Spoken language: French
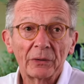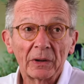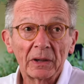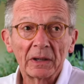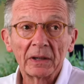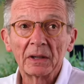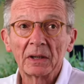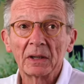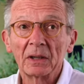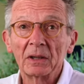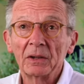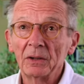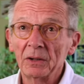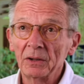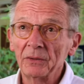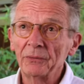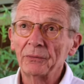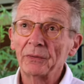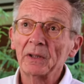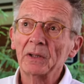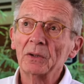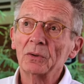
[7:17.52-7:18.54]

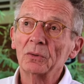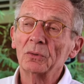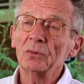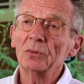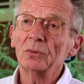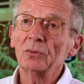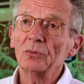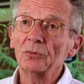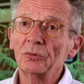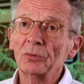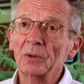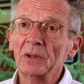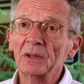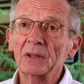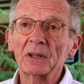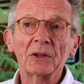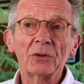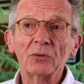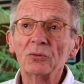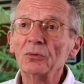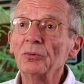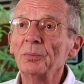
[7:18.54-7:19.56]
fallait, qu'on soit
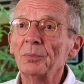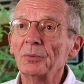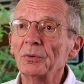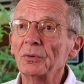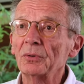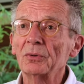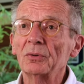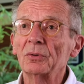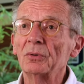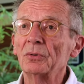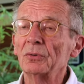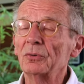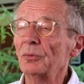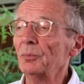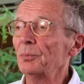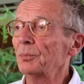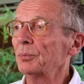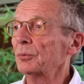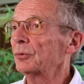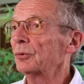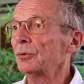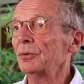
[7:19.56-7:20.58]
très souple,
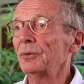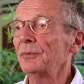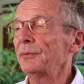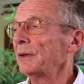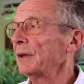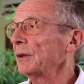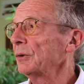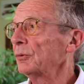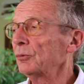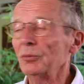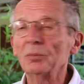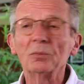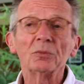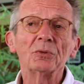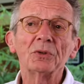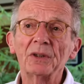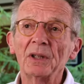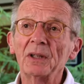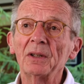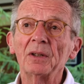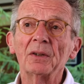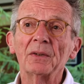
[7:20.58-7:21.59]
qu'il fallait que tout le monde
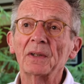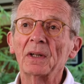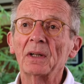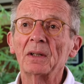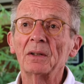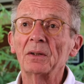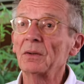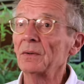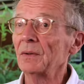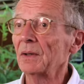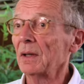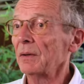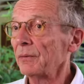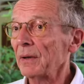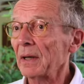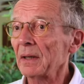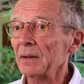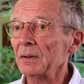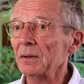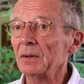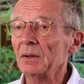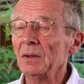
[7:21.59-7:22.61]
tienne dans un,
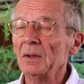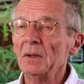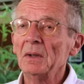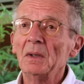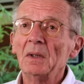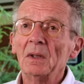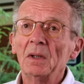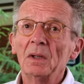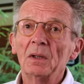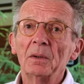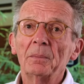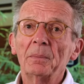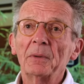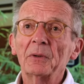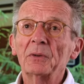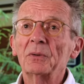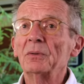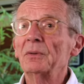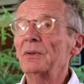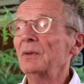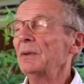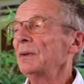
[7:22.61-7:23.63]
van, euh, parce
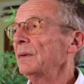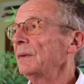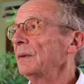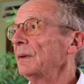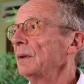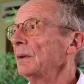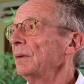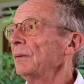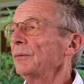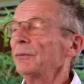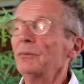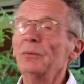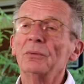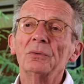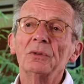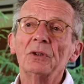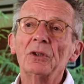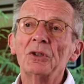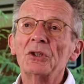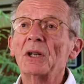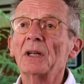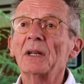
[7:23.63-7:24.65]
que s'il faut
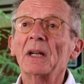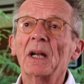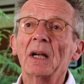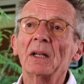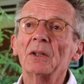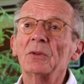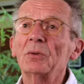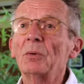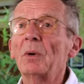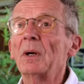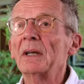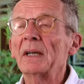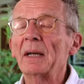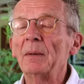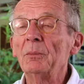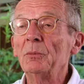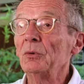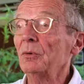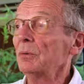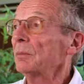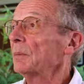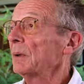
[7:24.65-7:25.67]
déjà garer trois
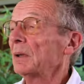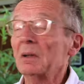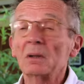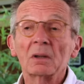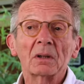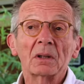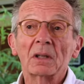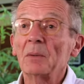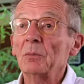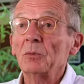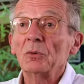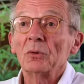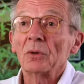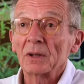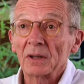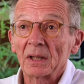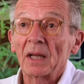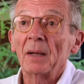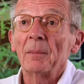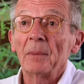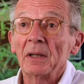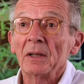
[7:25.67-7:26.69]
camions, mais les camions auraient
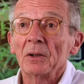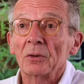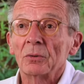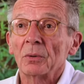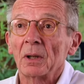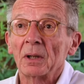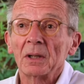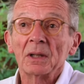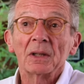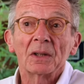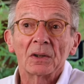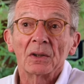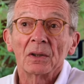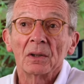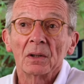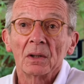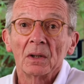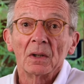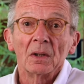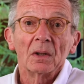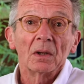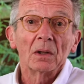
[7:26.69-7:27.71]
trimballé quoi Et qui
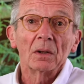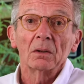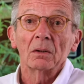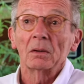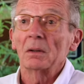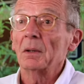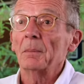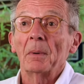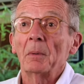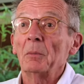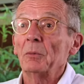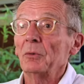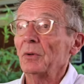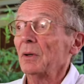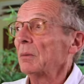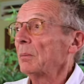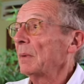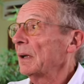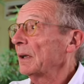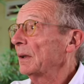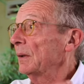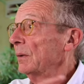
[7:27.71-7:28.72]
euh, On n'a pas besoin de
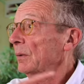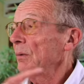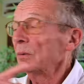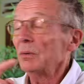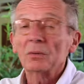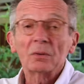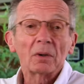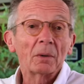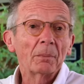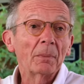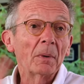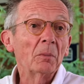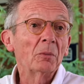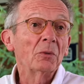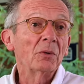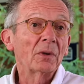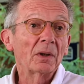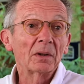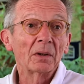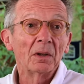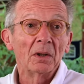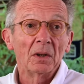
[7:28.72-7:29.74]
maquilleuse, on n'a pas
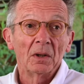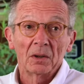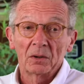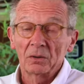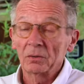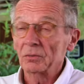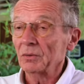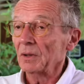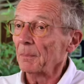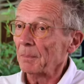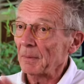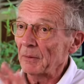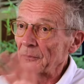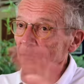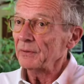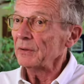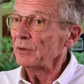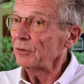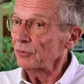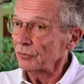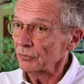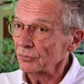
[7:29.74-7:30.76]
besoin... On n'a pas
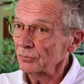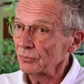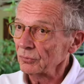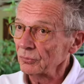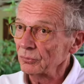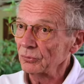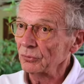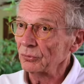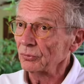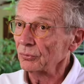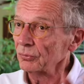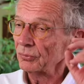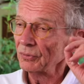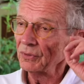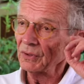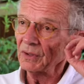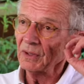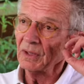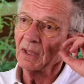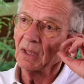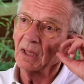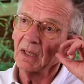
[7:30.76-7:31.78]
fait de son du tout,
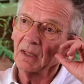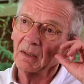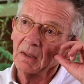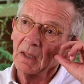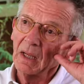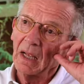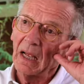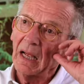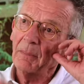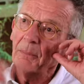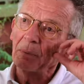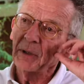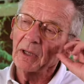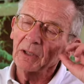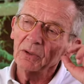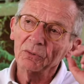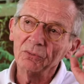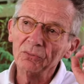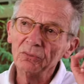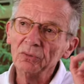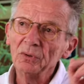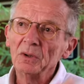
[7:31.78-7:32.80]
c'est après
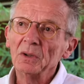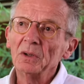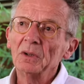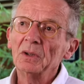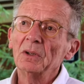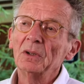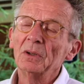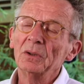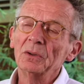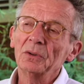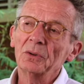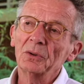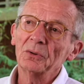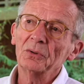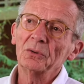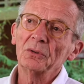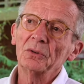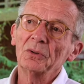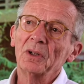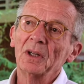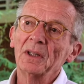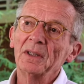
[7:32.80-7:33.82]
coup euh,
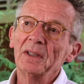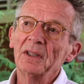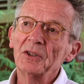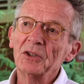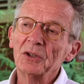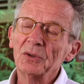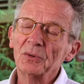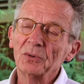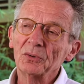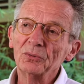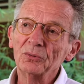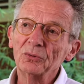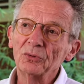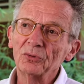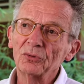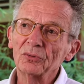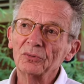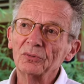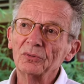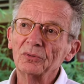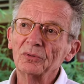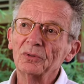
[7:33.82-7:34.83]
qu'un ingénieur du
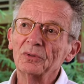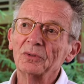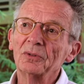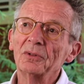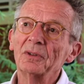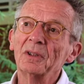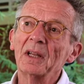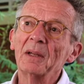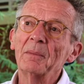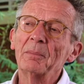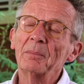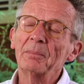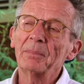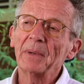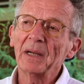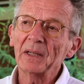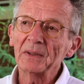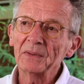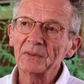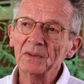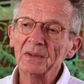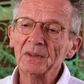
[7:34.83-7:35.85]
son est
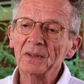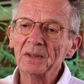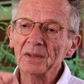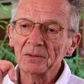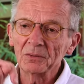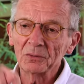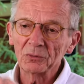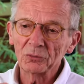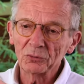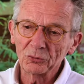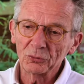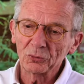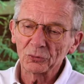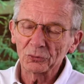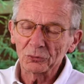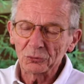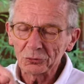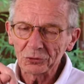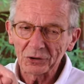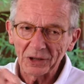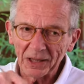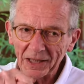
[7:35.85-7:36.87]
parti sur
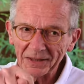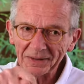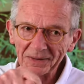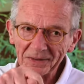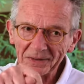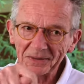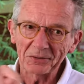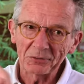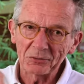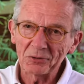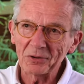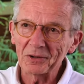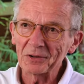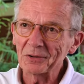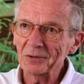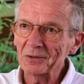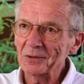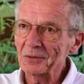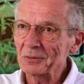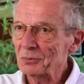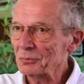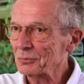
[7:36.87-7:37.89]
nos traces, j'avais
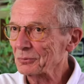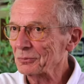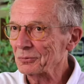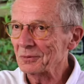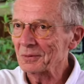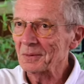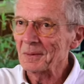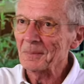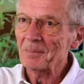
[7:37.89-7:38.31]
donné tout